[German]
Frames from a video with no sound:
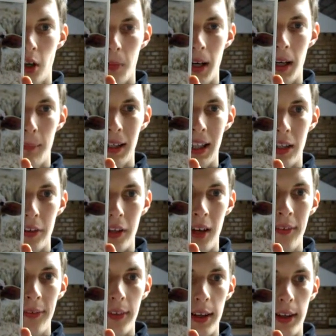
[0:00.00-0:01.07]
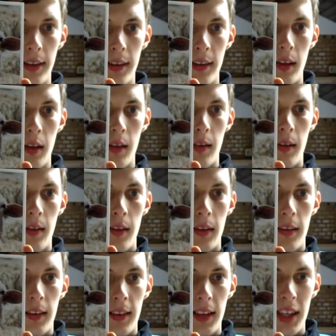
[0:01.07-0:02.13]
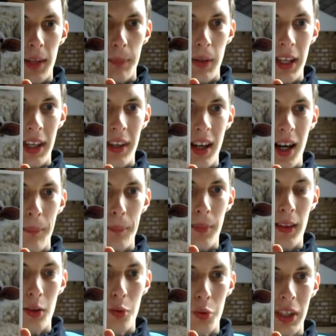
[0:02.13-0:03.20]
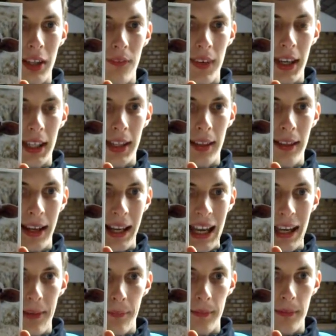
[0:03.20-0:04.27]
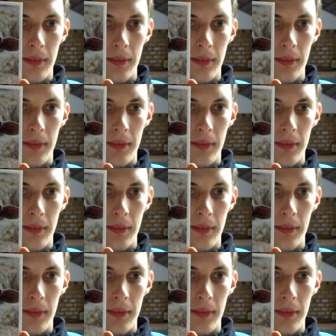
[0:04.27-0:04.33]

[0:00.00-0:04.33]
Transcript: nochmal ermitteln darf. Denn ich bin ein absoluter Fan dieser Reihe.